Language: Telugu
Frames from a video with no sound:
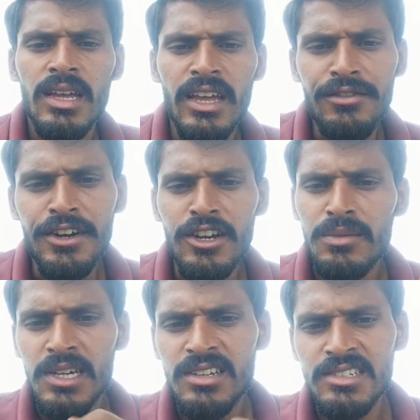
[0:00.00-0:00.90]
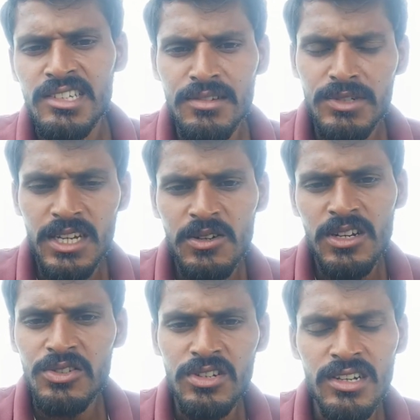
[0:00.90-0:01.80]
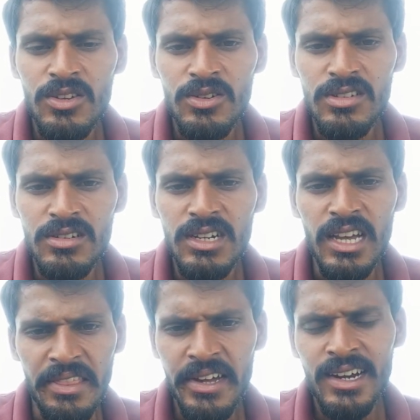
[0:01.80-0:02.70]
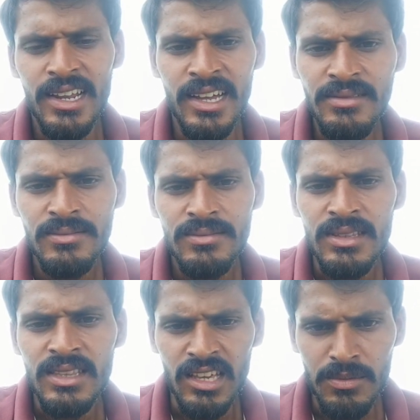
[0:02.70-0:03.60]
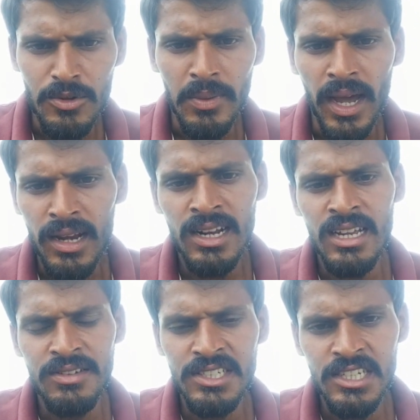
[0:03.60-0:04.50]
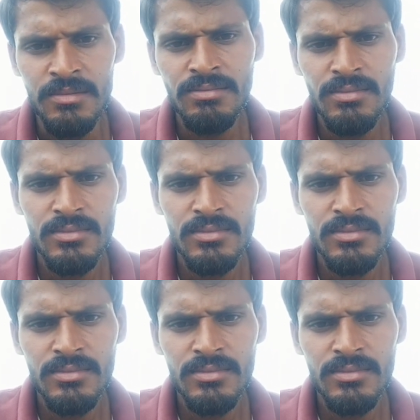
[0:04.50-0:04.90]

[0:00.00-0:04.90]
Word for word: ఈ వీడియో మాత్రం స్కిప్ చేయకుండా చూడండి దోస్తులు ఎందుకంటే నేను ఇప్పుడు మాట్లాడే విషయం